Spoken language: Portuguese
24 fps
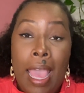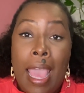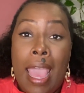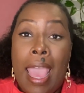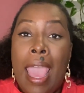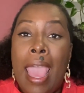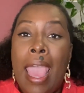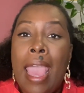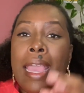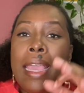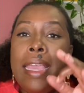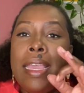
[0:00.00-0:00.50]

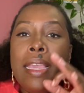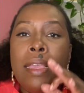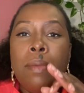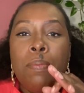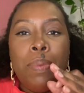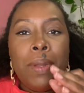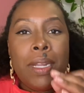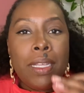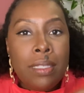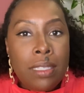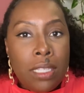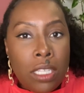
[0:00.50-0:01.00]
É
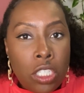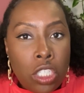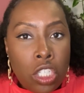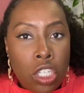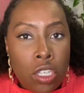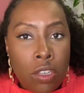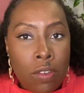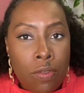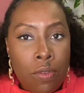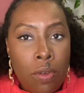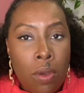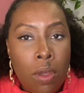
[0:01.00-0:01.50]

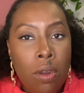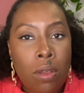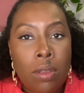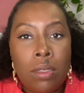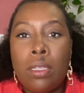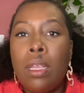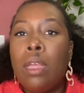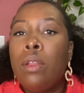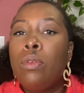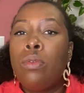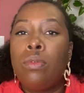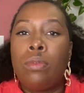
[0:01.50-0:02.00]
imprescindível a
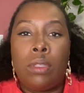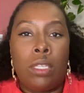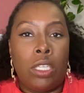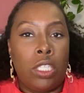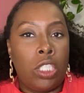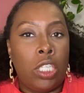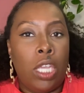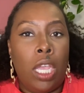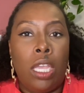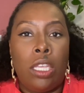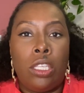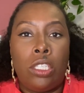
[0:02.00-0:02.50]
nossa luta,
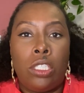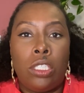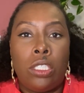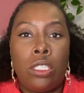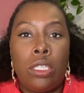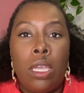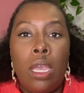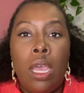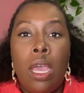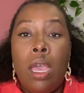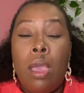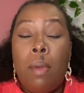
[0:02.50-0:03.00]
gente
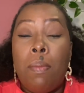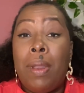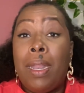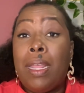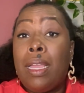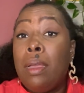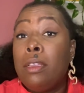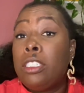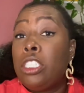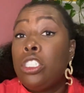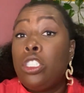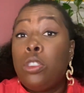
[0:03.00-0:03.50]
para que
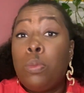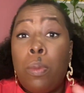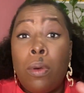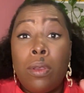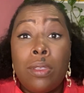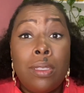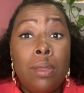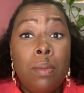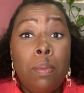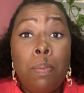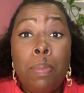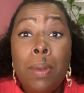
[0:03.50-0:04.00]
a gente
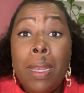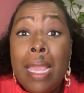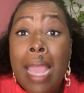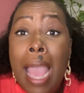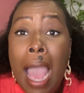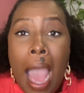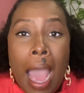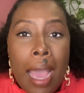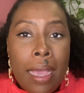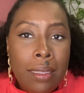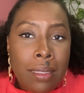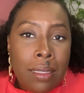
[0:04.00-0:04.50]
possa
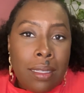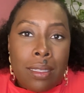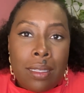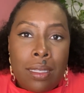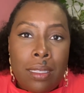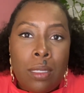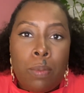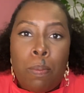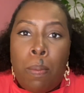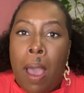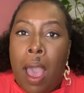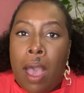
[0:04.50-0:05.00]
ampliar esses
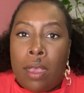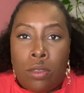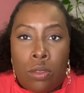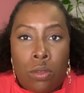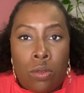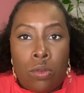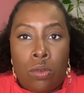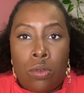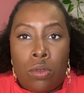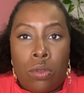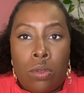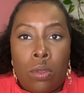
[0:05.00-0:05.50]

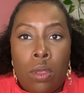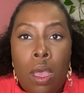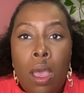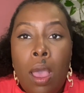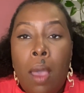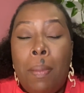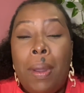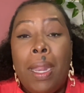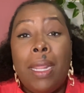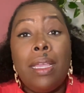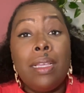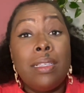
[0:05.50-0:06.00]
espaços,
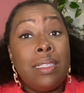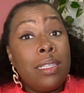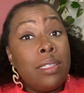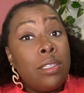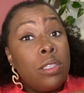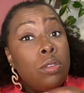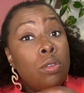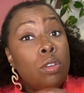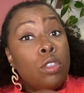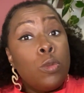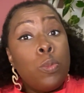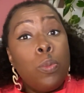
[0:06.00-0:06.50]
para que as
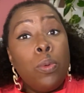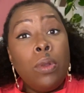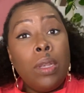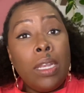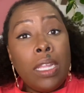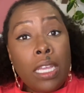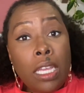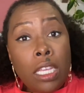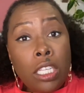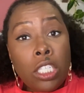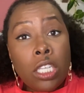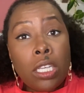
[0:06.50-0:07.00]
decisões
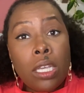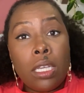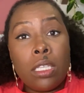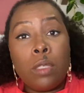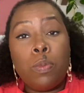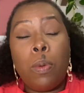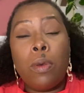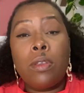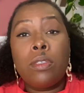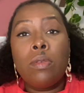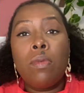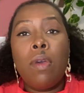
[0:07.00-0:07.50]
políticas
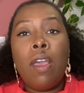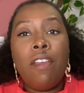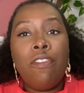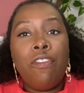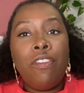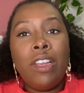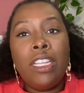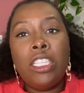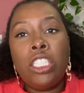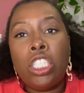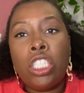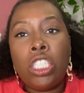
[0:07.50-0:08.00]
possam
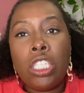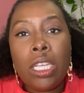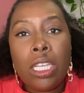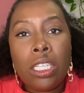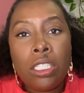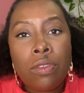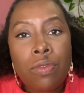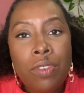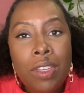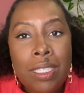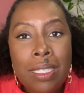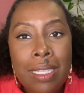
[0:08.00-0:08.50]
refletir a
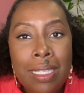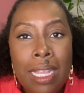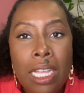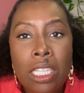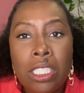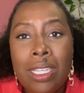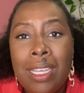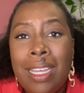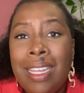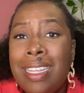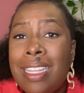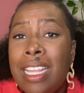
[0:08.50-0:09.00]
diversidade
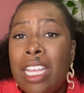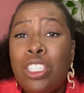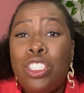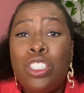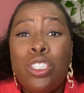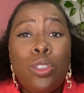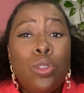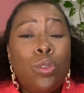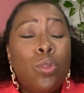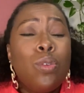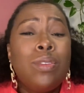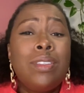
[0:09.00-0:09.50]
e a realidade de
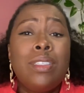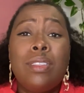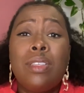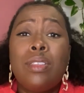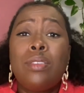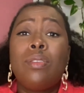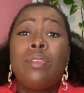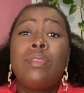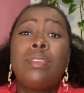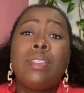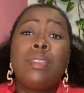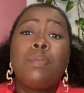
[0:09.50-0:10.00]
todas as
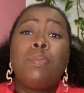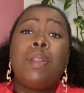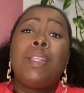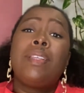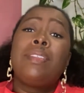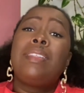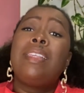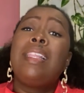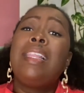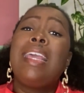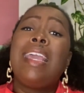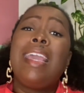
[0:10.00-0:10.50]
nossas
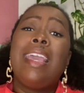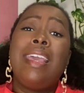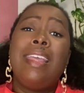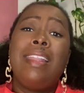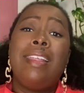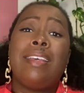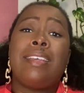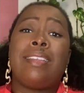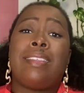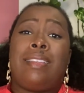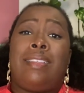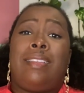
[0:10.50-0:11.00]

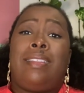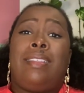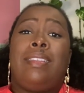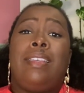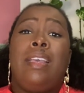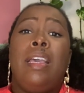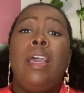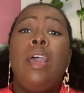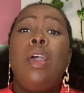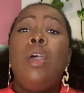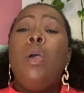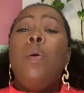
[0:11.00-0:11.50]
brasileiras.
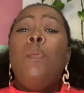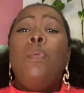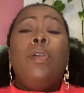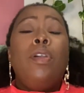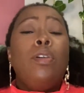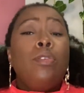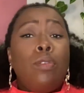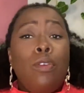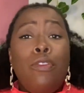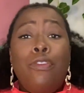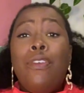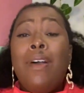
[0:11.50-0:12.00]
O que eu
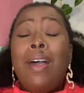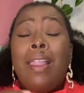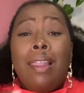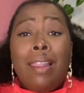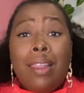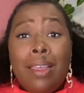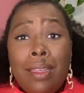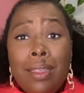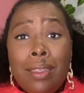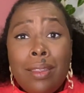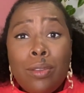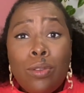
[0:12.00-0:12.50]
estou
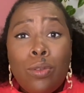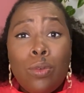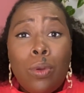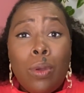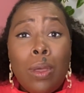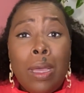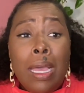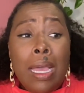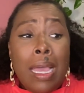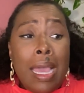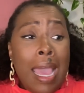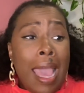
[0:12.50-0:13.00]
falando
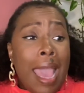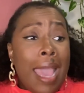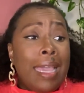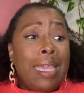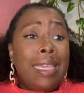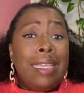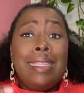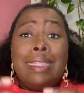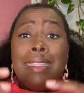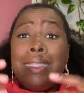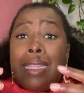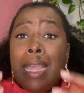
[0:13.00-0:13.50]
é
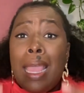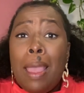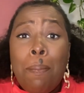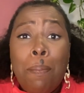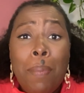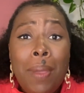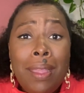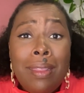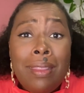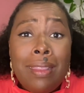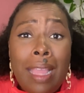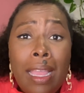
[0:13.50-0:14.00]
que,
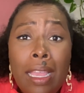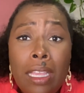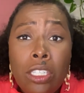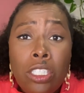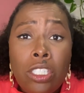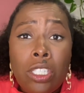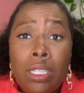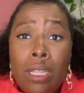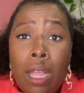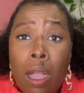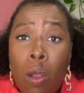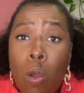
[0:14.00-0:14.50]

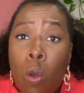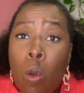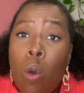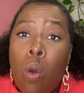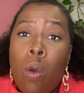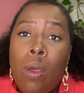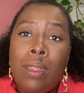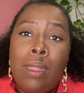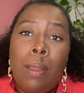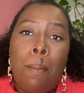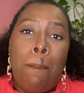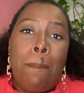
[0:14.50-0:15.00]
independente da
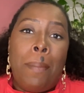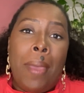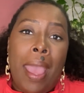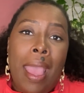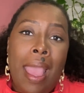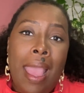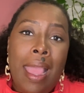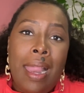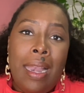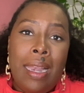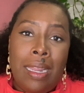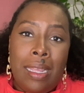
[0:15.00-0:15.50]
cor da
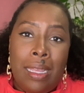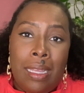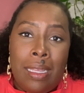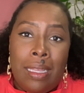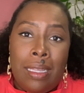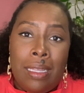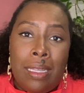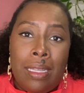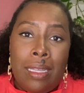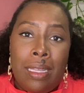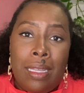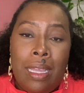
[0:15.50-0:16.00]
pele,
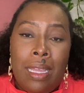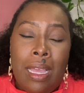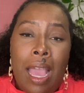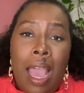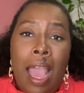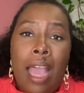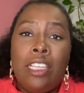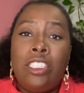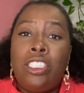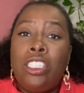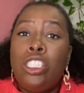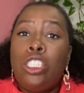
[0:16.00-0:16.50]

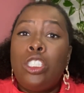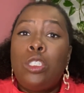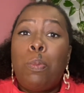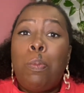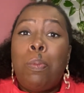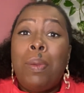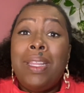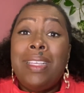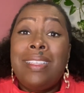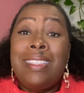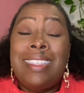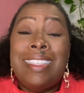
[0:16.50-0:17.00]
a gente
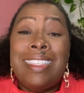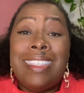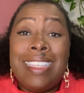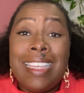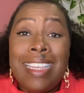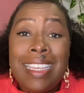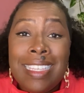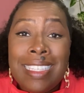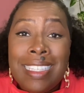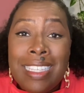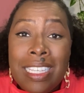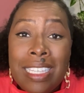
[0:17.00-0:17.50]

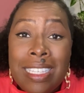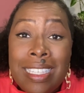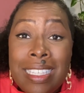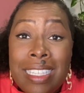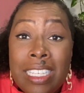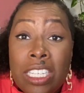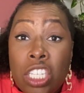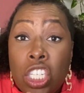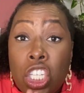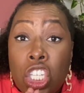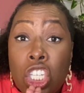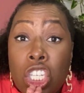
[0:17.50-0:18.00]
precisa se
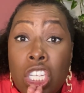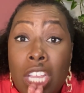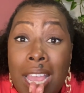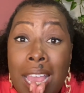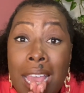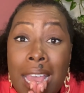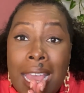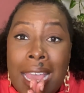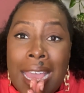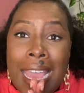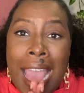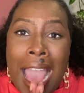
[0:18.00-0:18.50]

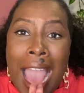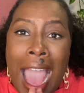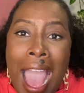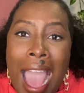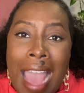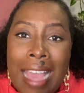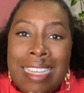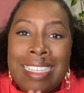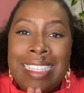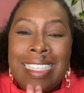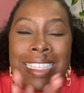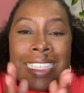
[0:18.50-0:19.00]

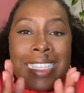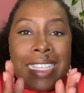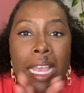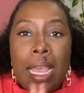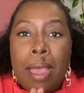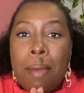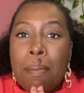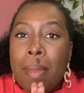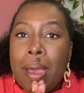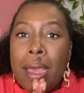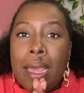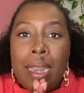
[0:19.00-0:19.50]
enxergar e
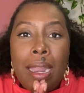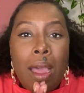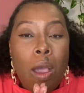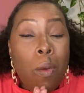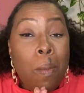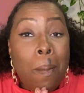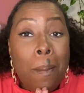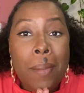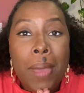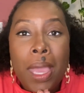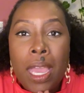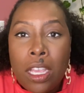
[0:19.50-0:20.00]

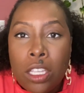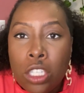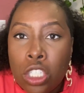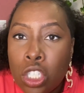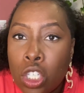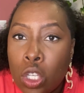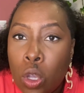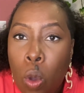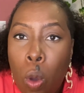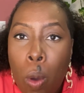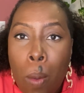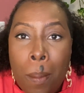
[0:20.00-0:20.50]
semanalmente
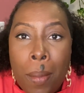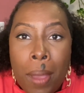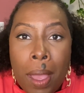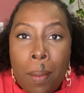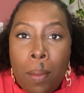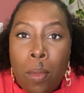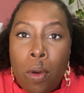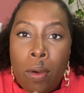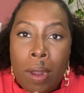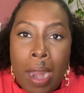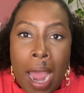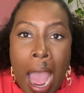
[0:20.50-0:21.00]

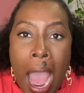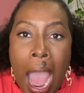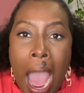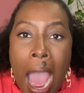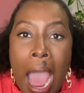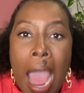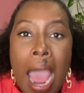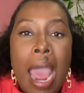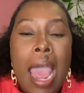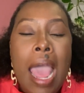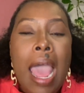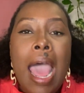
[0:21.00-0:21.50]

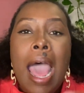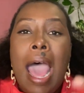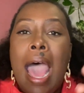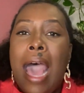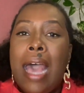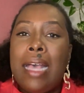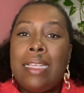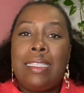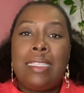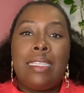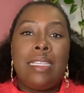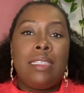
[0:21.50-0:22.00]
comemorar a
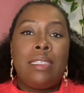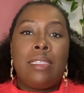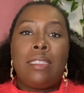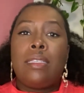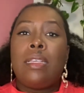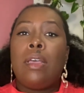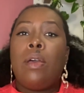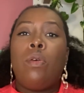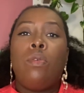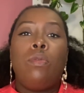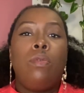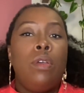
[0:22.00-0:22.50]

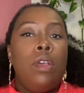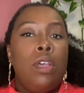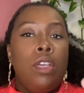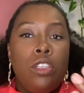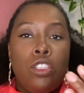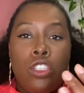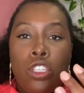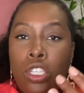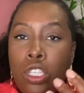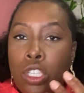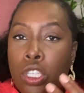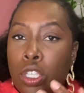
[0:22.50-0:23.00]
ascensão
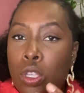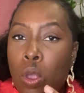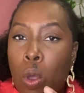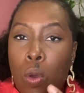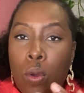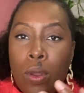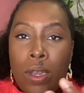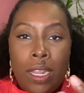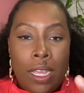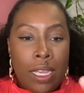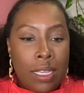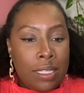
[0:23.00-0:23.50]
de
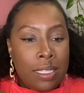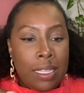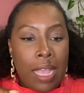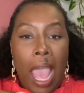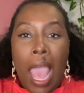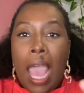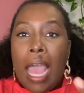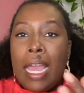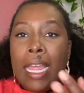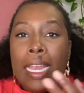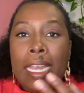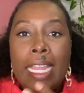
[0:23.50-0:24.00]
Sônias,
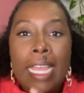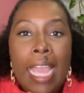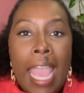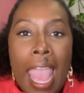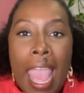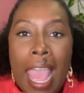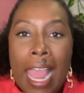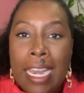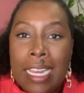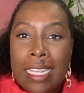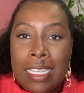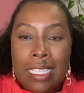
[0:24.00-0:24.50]

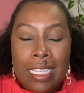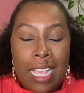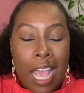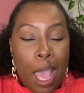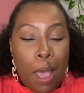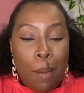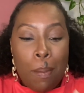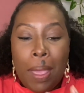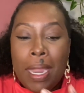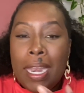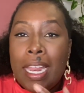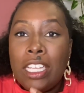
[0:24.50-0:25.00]
Anieles,
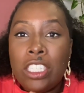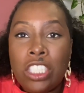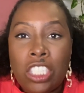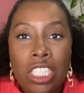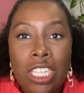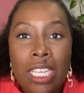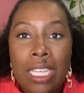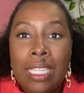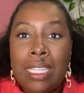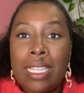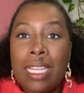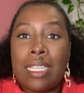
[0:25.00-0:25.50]

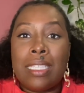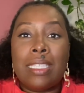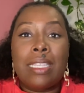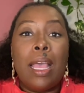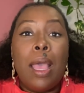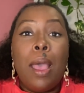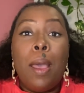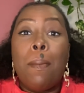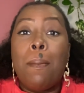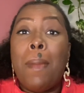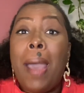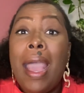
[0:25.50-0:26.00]
Beneditas,
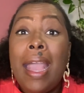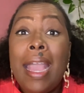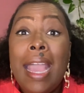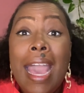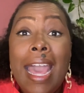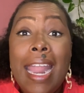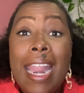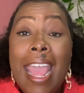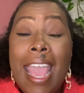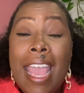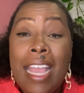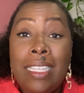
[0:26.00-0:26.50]

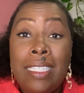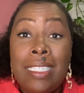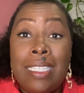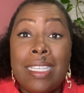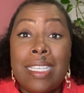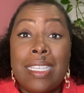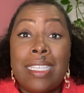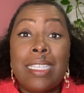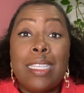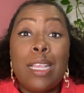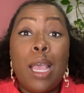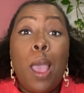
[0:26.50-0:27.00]

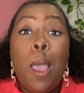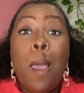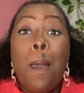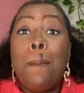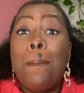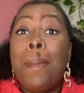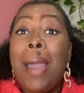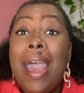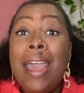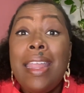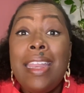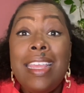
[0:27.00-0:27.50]
Margaretes,
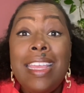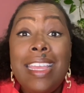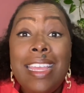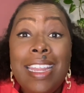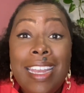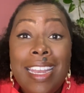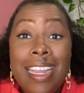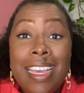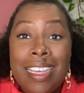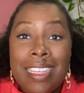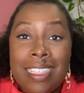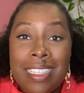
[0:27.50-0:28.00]

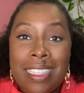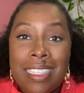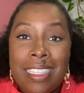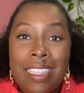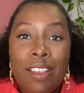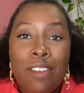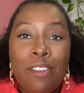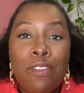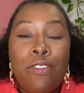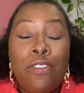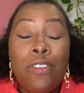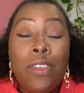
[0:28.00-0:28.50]
Marinas,
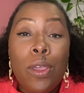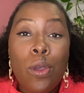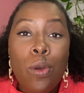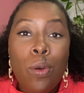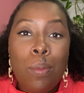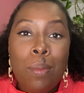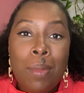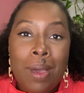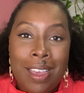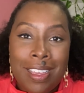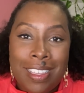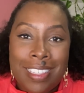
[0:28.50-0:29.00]

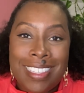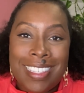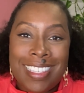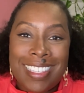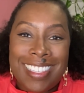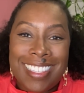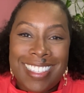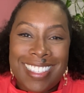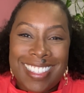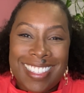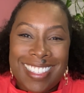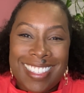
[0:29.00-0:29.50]

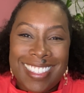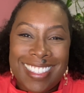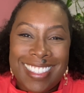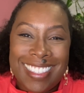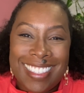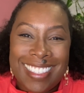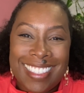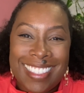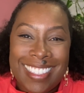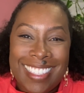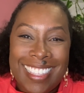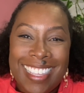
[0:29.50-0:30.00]
Vilmas
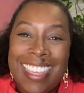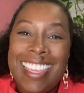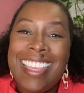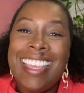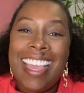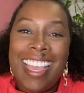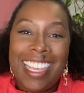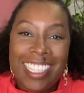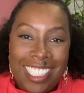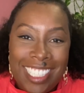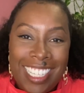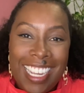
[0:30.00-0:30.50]
e
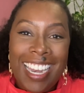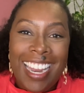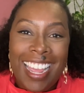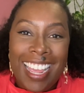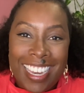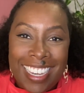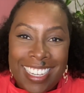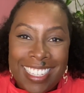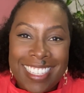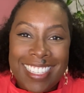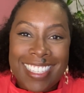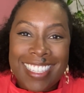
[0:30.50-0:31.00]

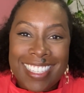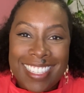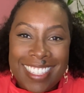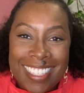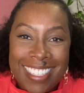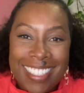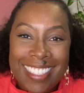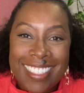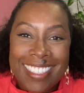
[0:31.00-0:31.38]
Edilenes.